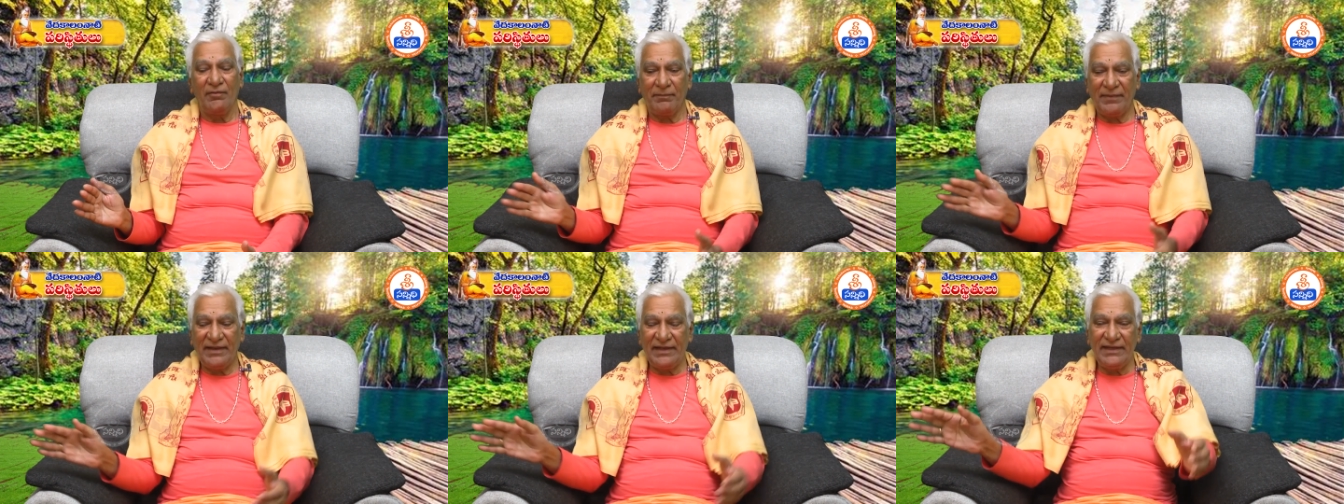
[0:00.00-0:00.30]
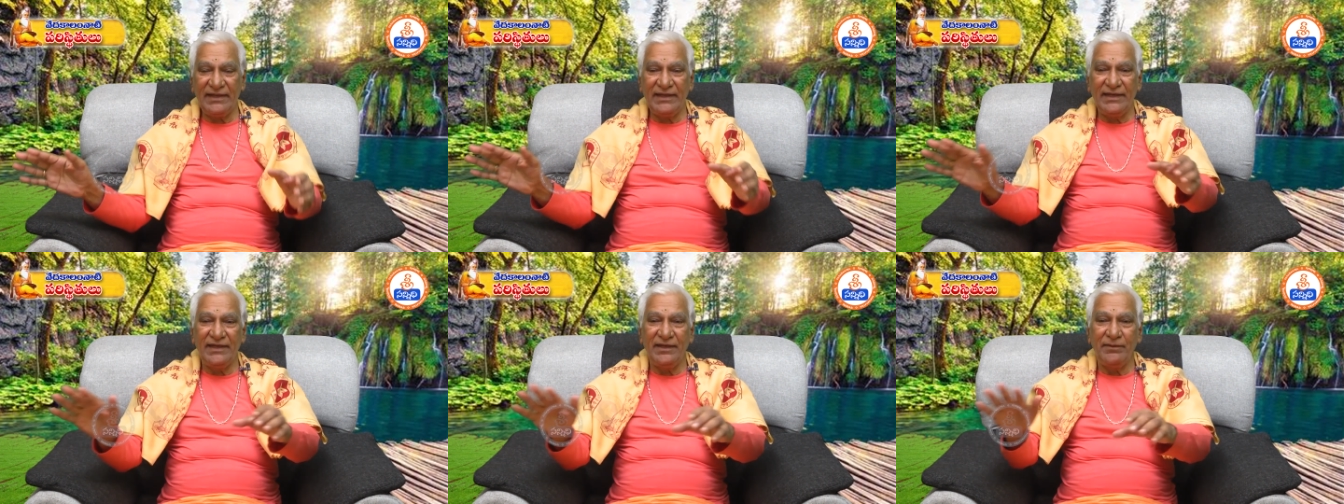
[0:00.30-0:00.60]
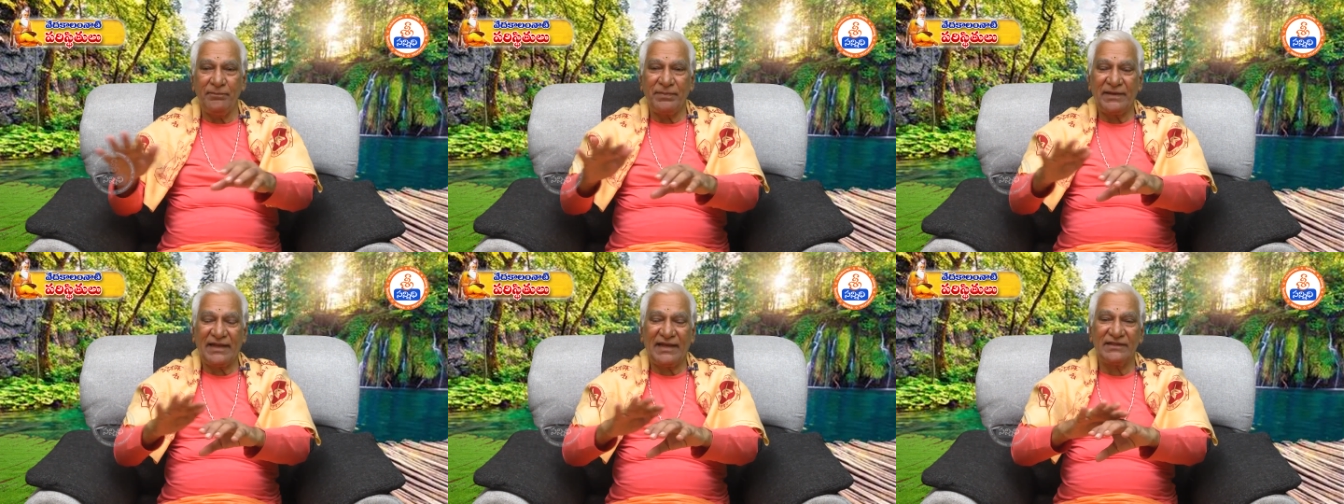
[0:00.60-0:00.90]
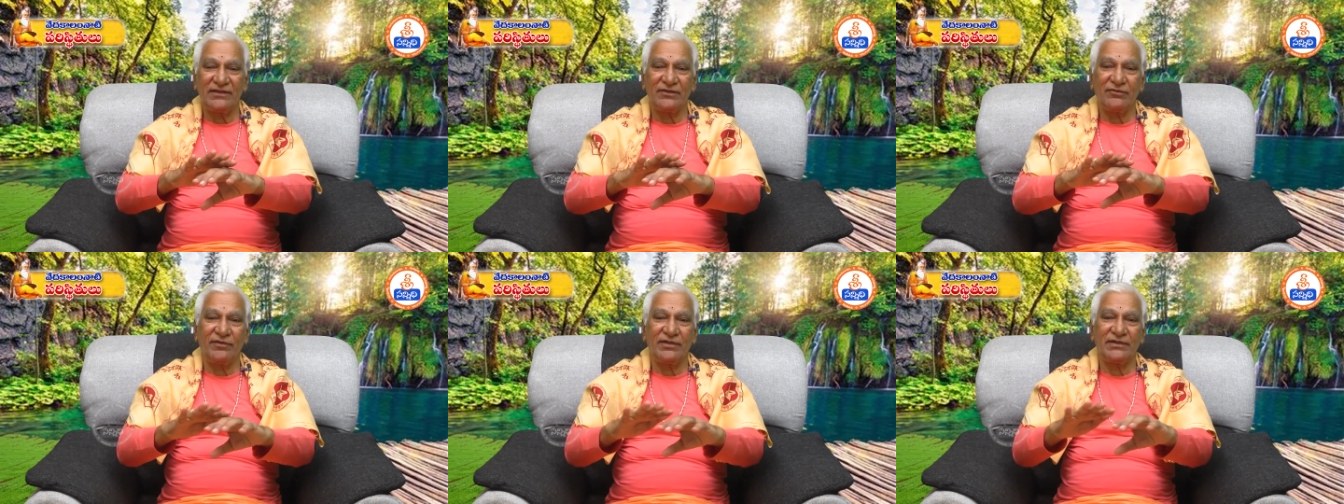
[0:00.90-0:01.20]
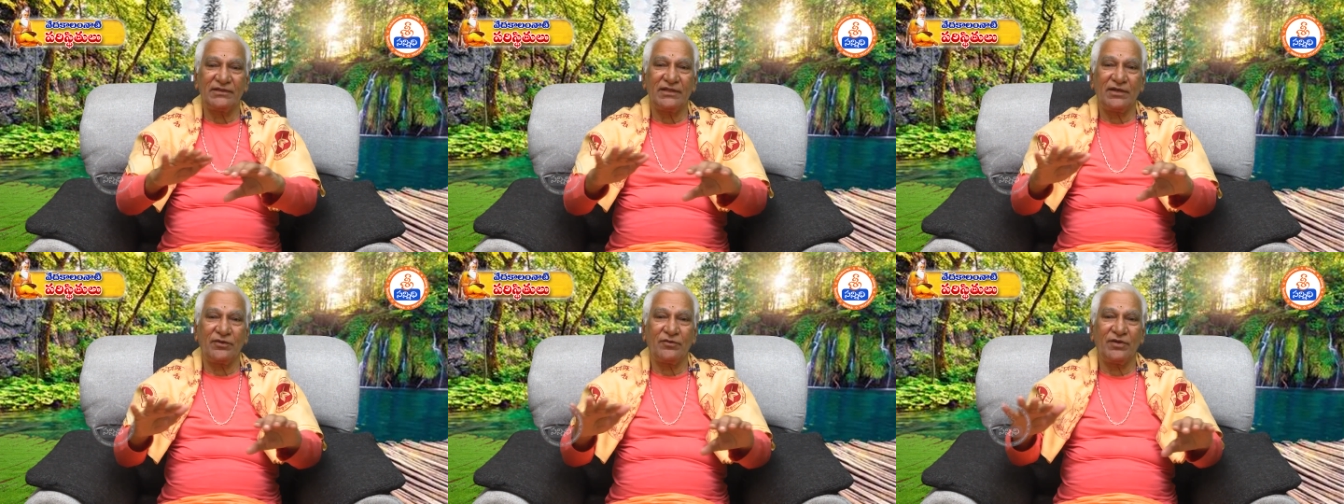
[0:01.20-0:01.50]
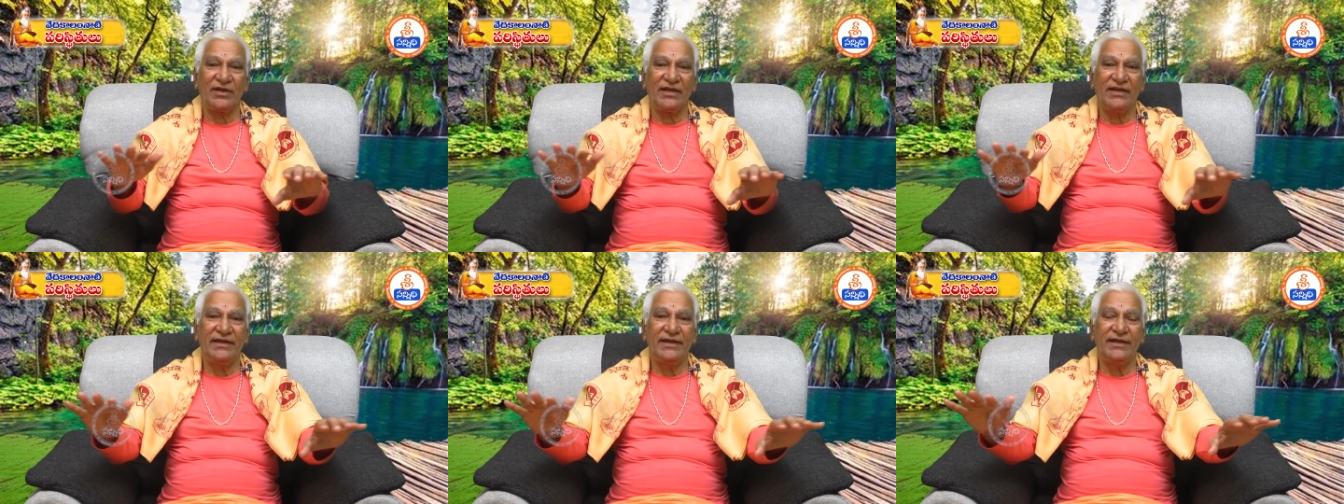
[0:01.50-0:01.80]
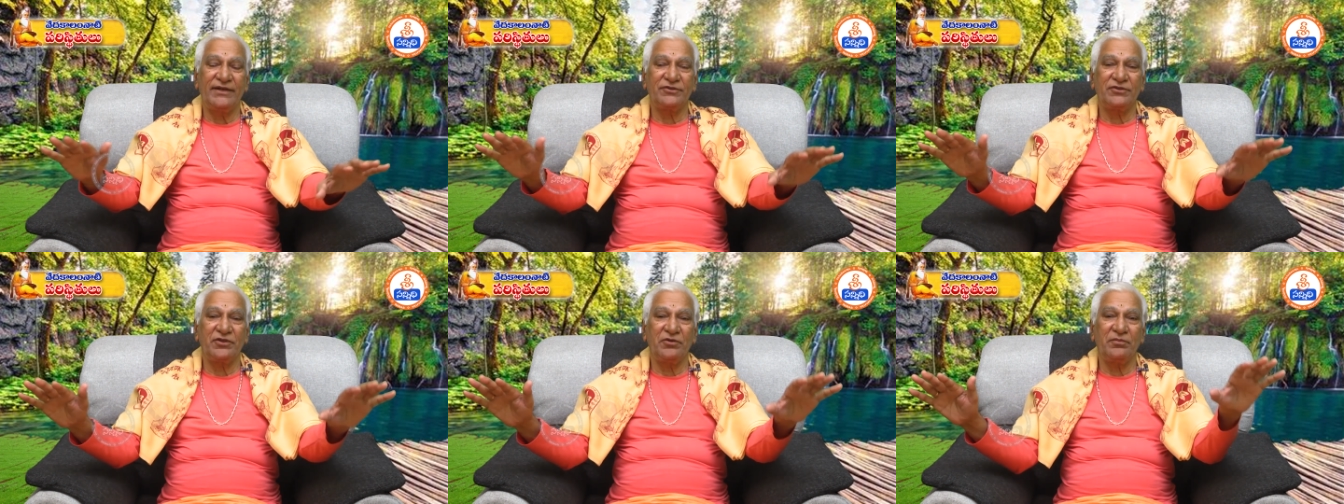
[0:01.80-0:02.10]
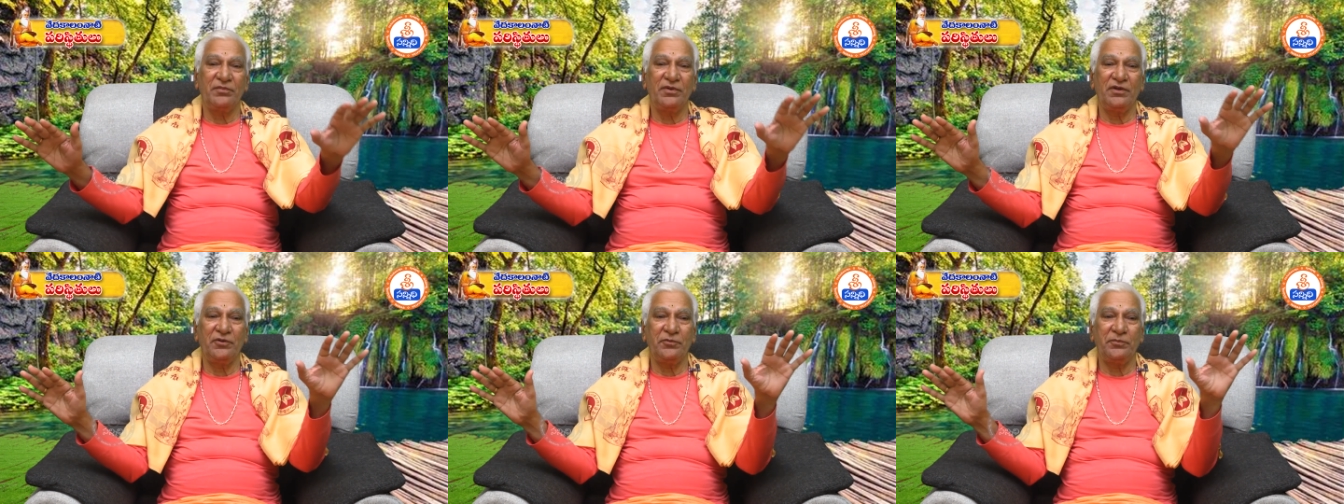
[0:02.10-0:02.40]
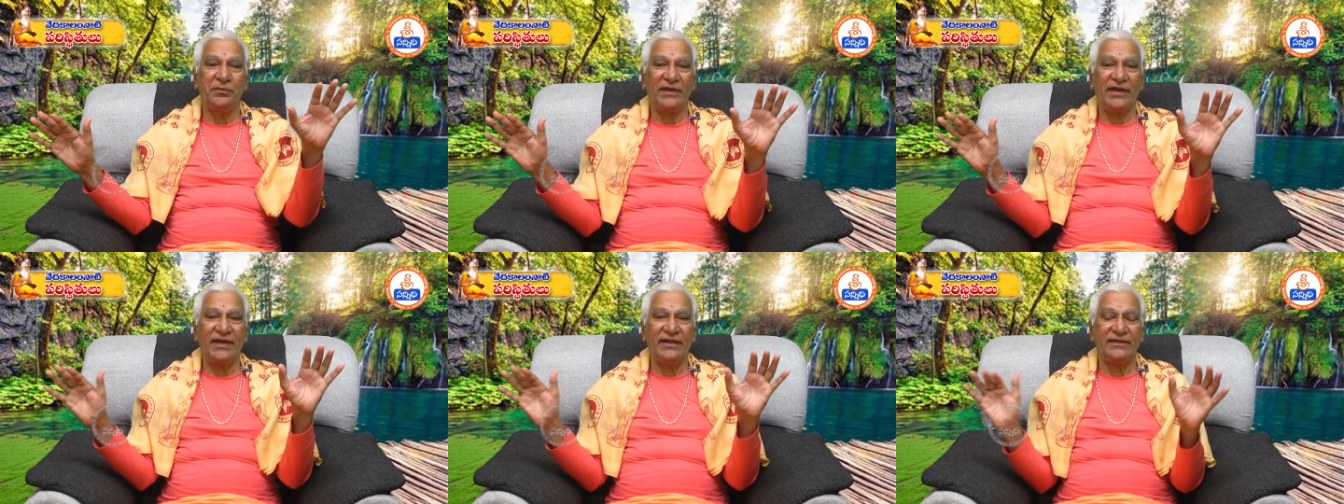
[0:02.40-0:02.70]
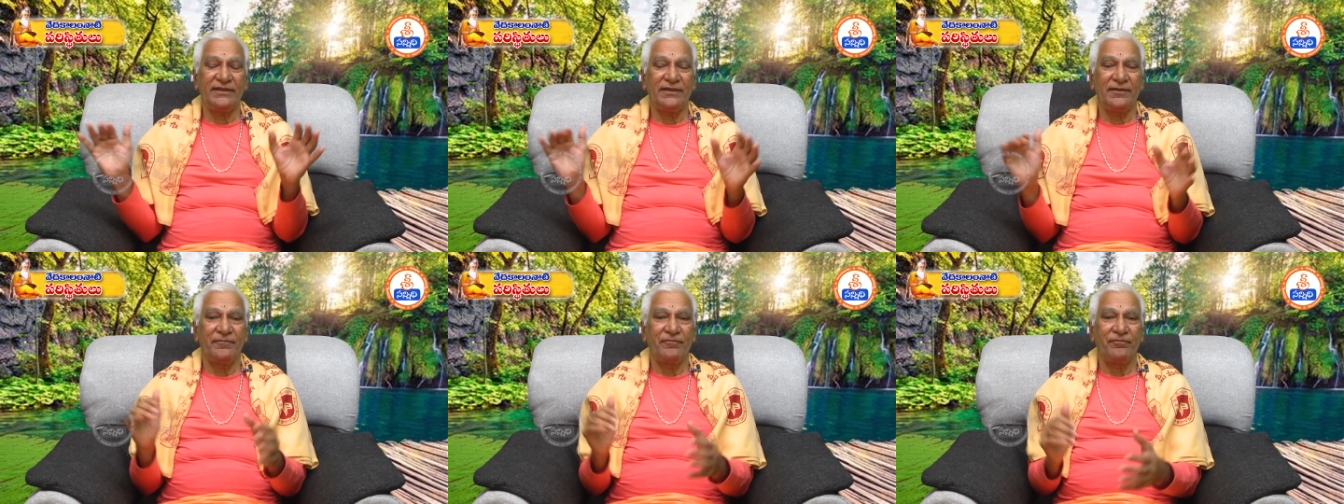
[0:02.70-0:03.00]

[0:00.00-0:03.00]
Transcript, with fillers: మళ్ళీ ఈ ప్రాంతం అంతా కూడా నీటితో మునిగిపోయేది